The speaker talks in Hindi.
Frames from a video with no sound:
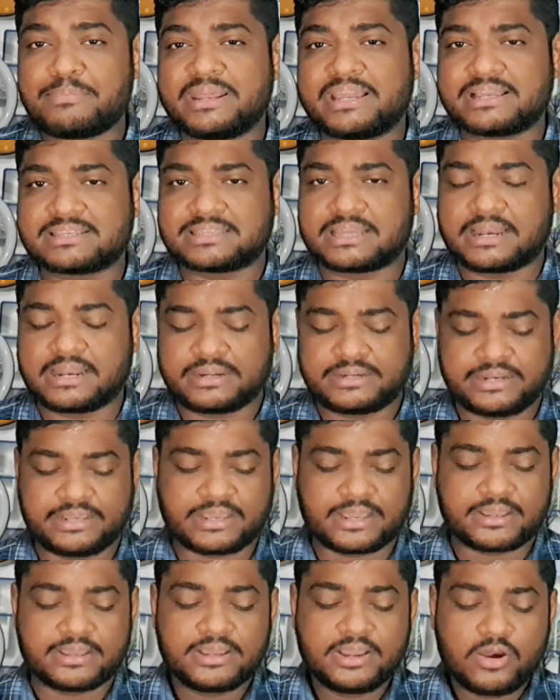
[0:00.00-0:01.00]
एप्लीकेशन है
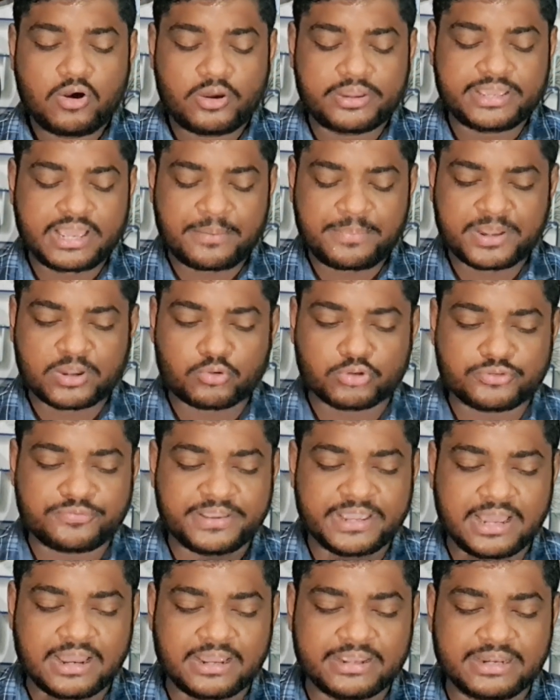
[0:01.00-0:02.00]
ठीक है और यहाँ पे कुछ
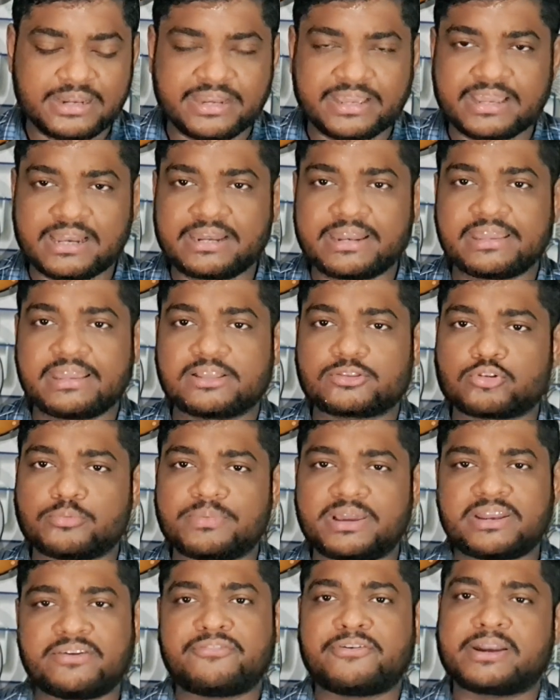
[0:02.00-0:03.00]
भी इनलीगल नहीं है तो
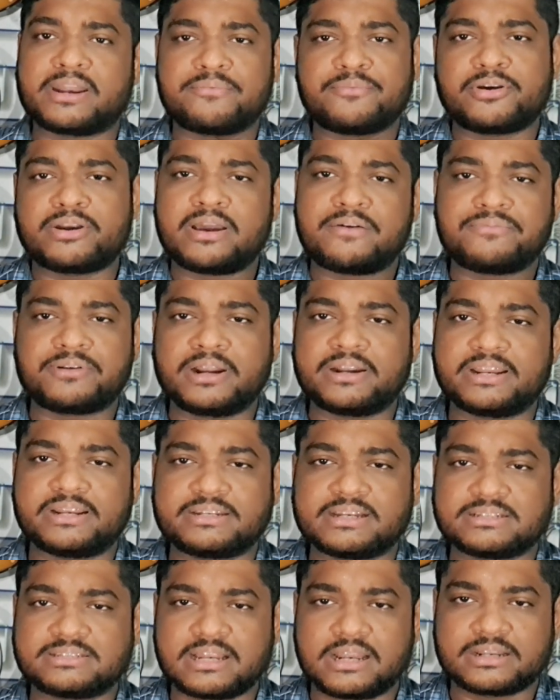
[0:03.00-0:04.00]
मैंने फटाफट अपना
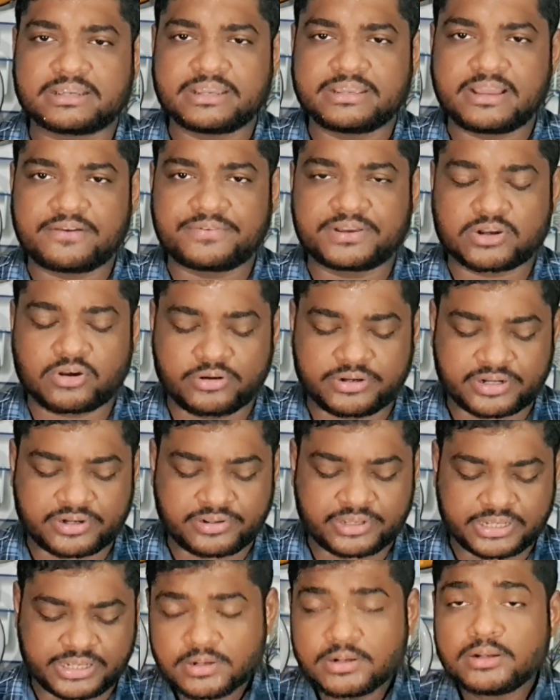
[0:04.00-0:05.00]
डिटेल्स डाल के यहाँ पे
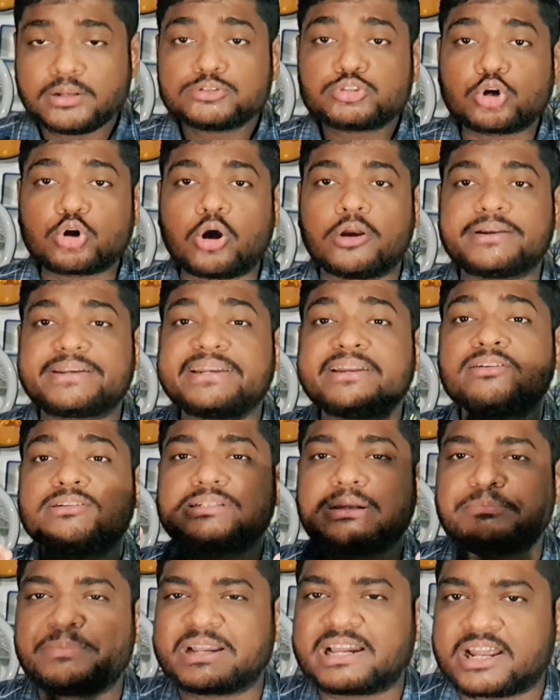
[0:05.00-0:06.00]
कंटिन्यू किया तो कंटिन्यू
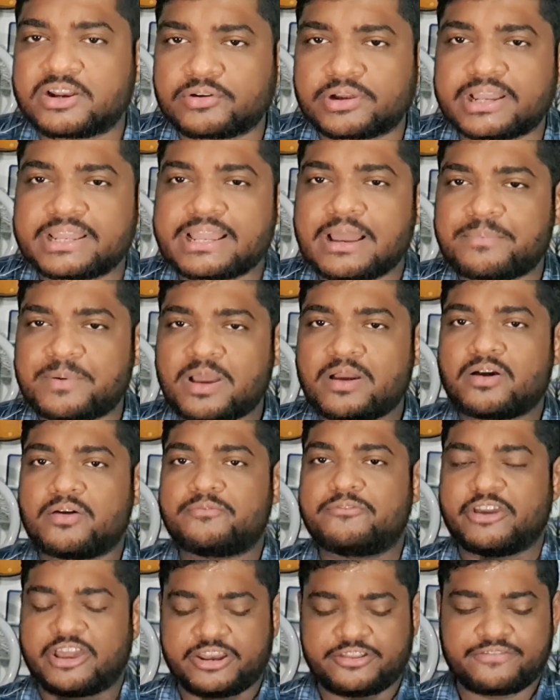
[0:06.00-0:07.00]
जब भी करोगे यहाँ
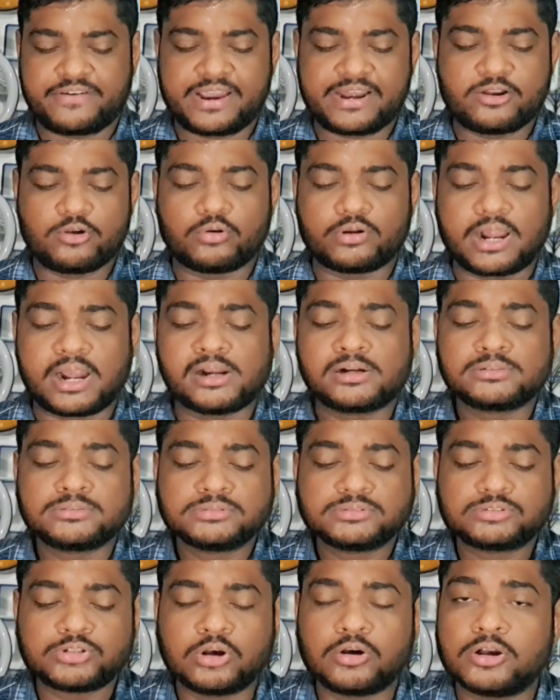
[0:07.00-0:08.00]
पे वेरीफाइड होगा
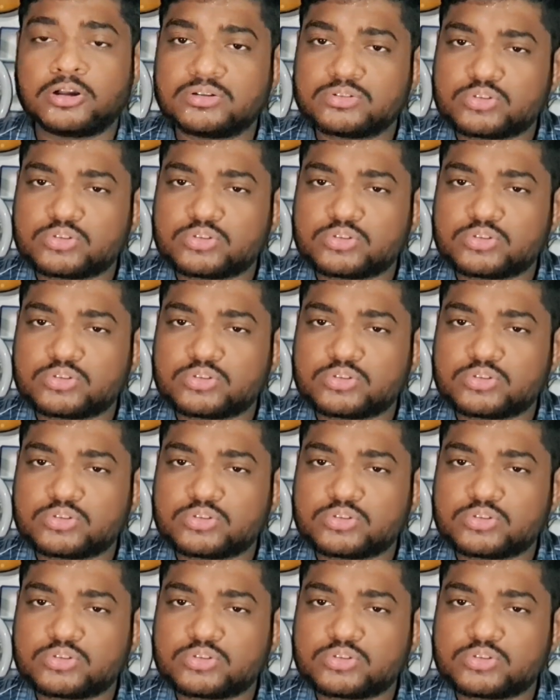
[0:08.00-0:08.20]
तो